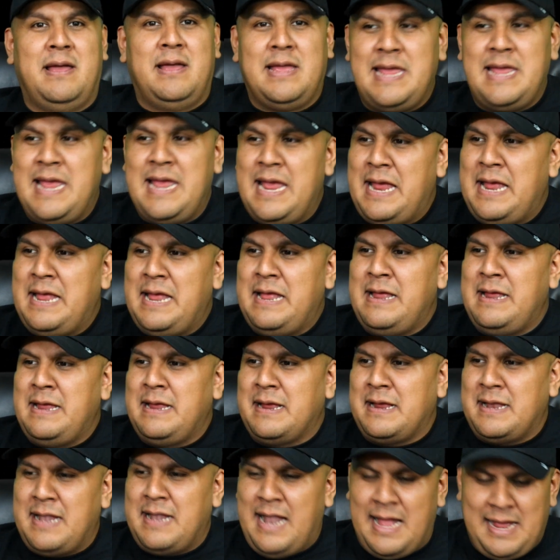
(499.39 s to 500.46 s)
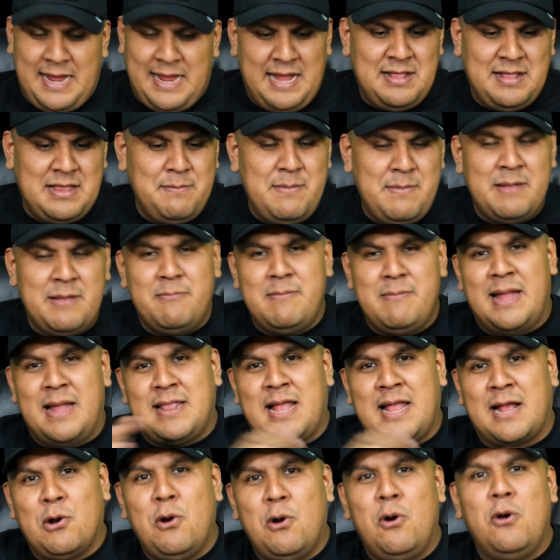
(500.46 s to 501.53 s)
Y, la gente me,
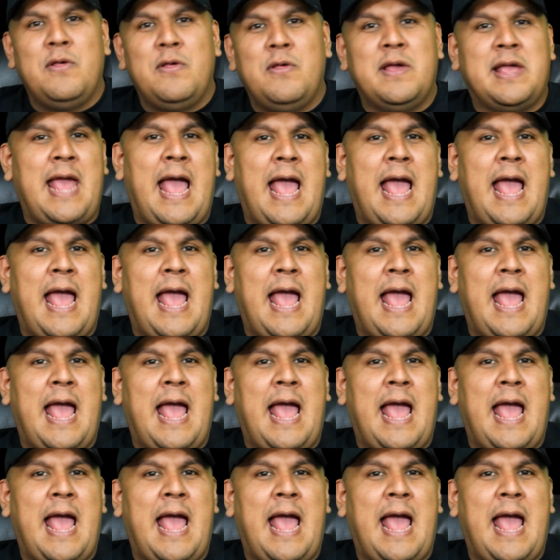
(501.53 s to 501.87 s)
atacó de que,